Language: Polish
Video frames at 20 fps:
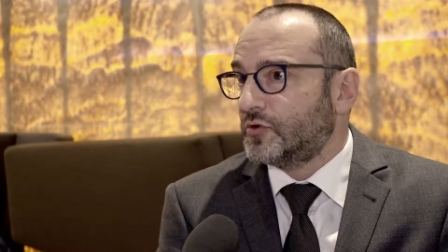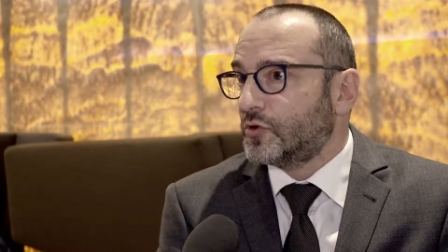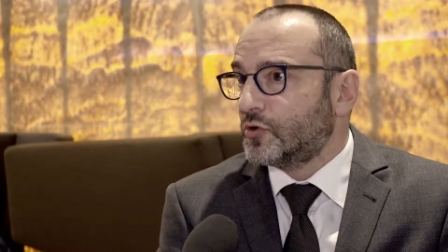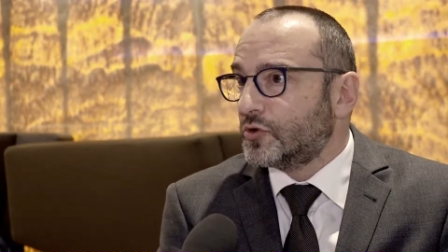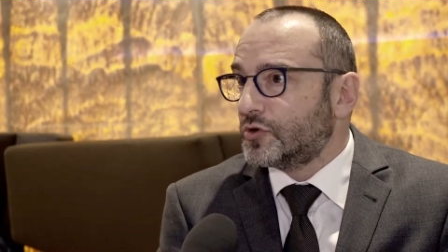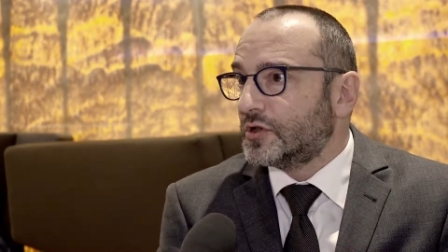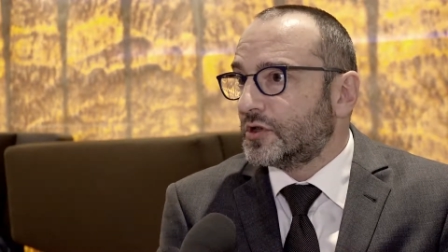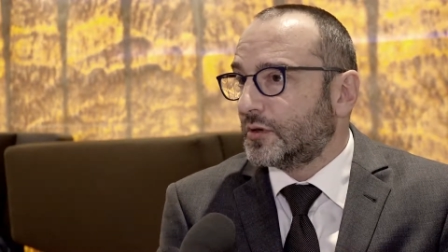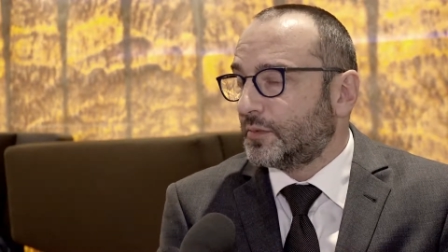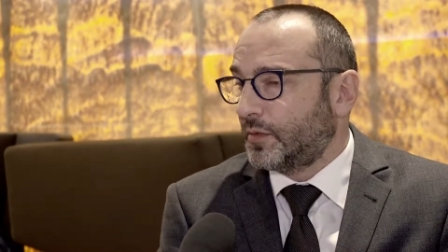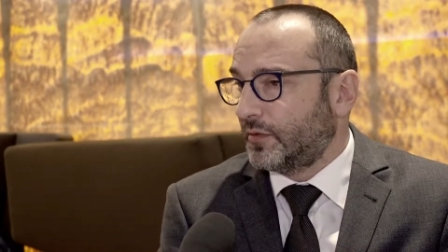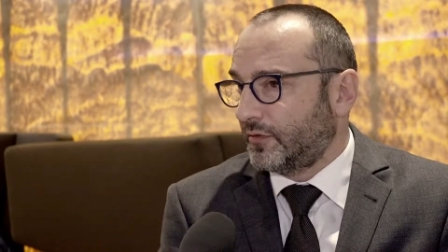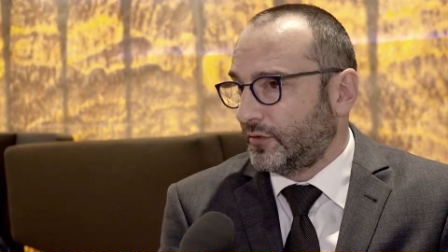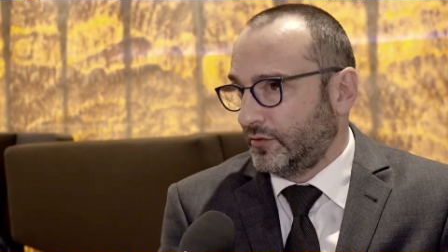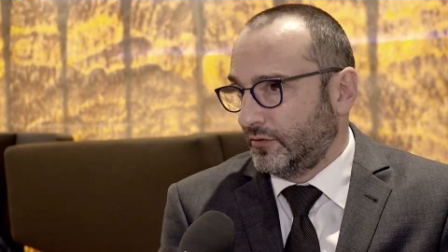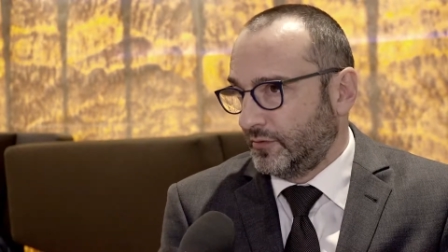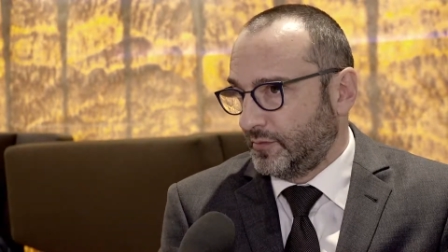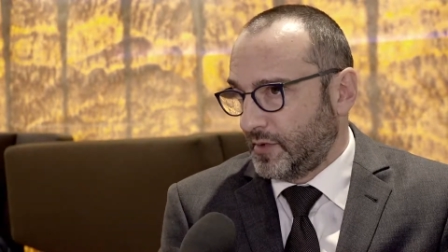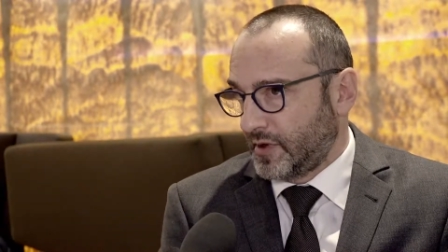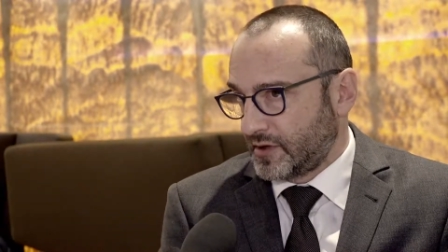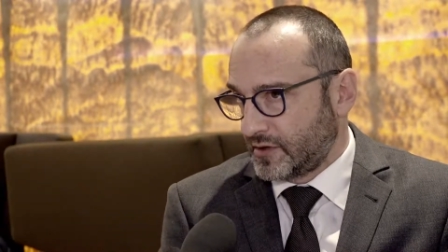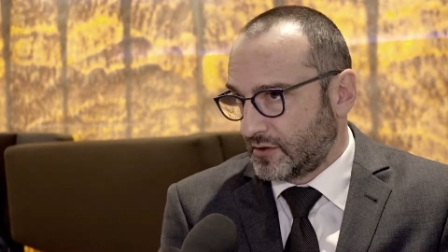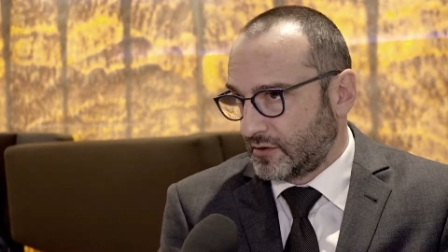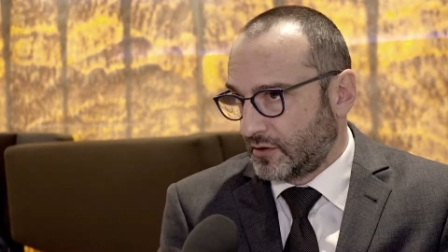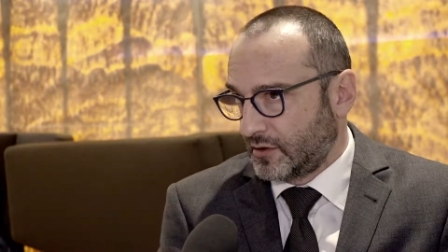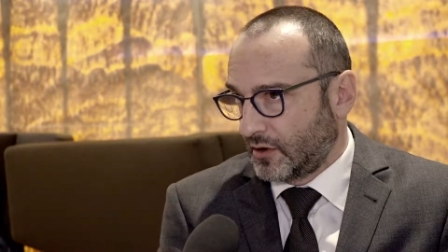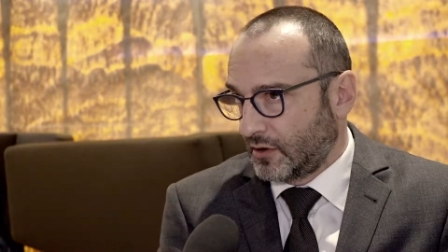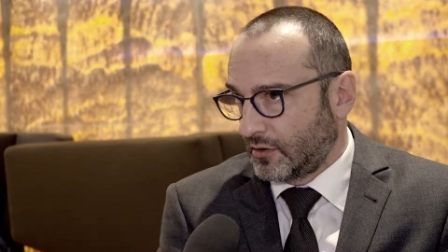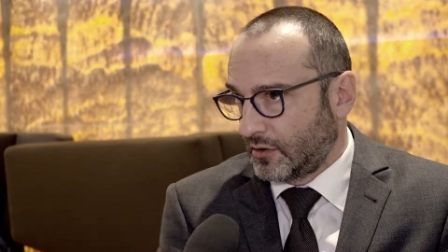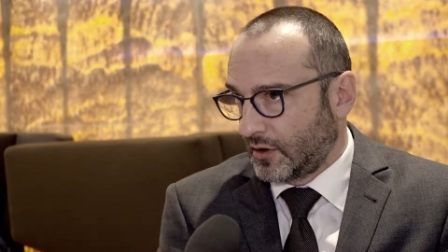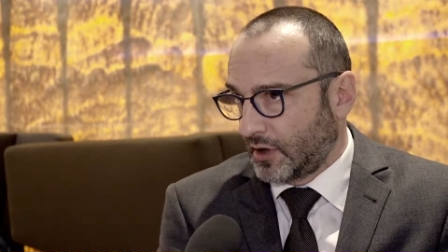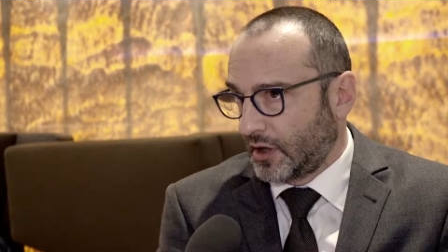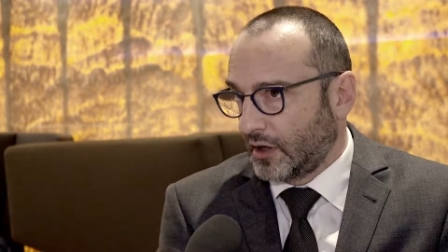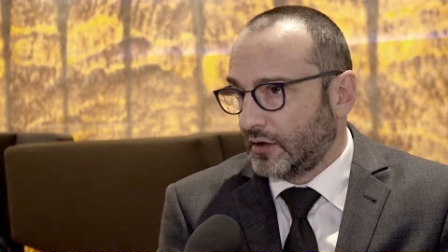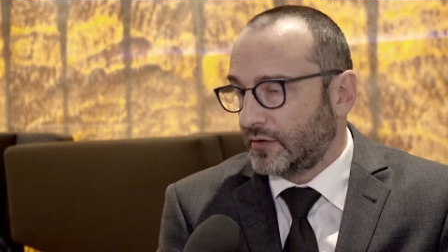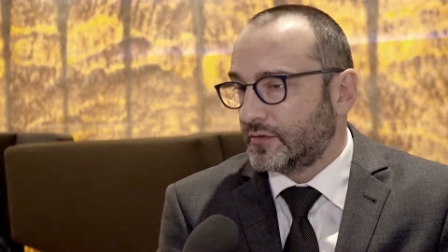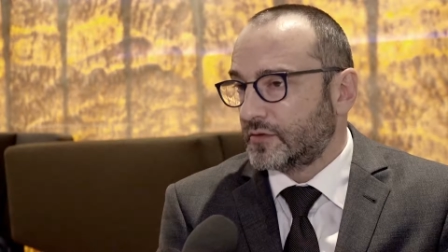z różnych powodów bardzo drogie,